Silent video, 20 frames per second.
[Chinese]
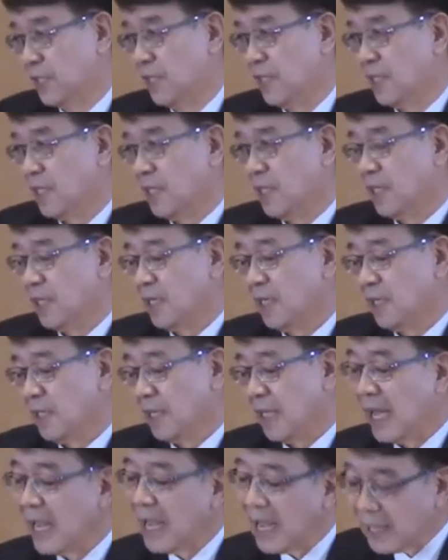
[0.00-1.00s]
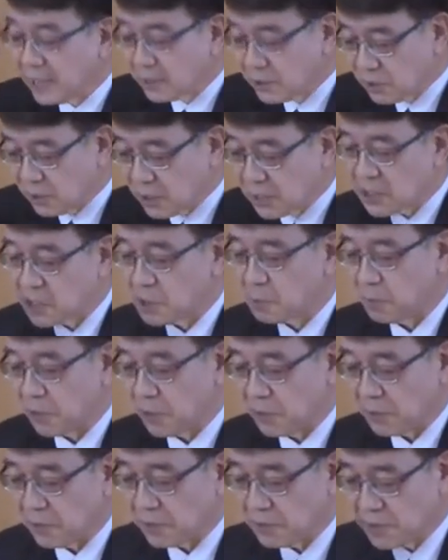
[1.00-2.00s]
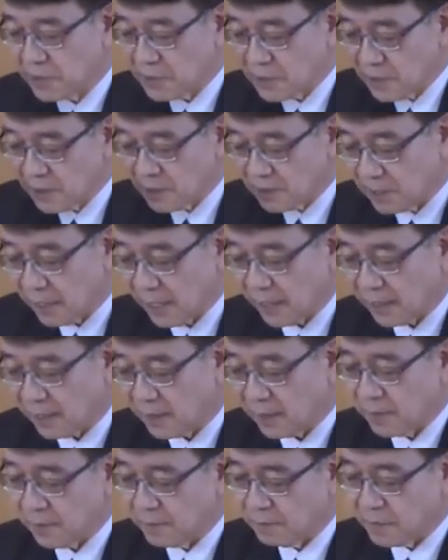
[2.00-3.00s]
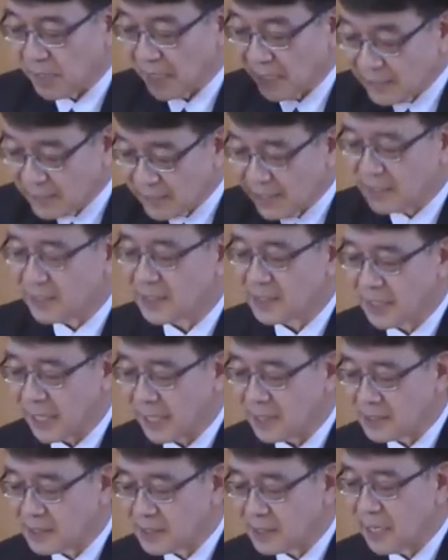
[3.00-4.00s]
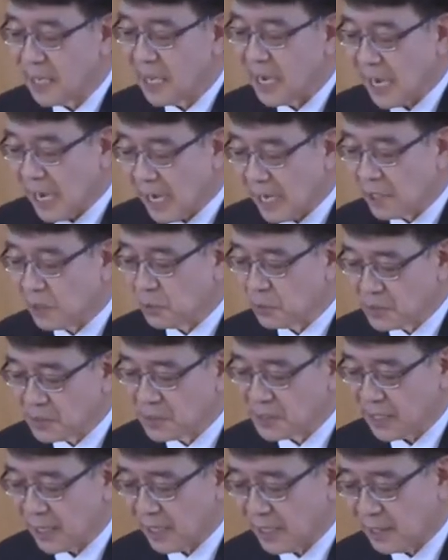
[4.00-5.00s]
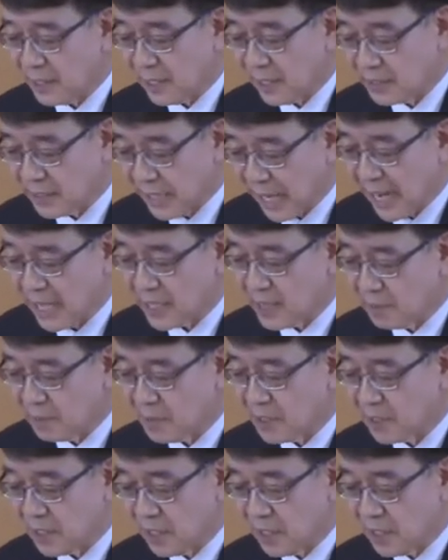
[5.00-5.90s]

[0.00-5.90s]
但是如果他们吃果子的那一天，他们就会死。